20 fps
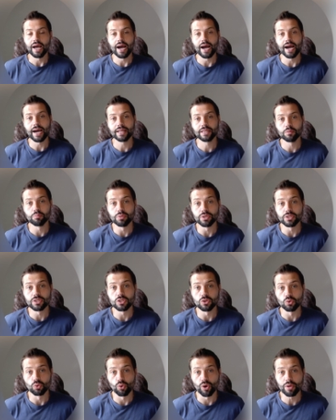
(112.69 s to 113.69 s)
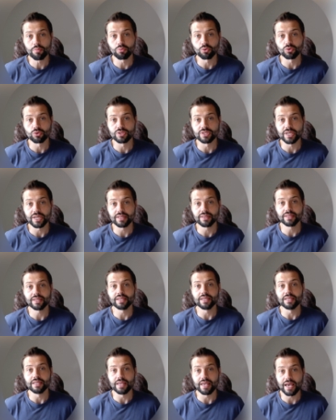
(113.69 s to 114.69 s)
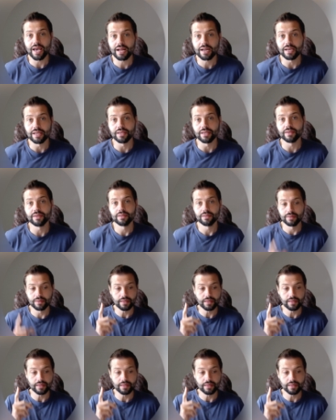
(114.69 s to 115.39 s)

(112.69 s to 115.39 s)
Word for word: 8 bis 9% jährlich.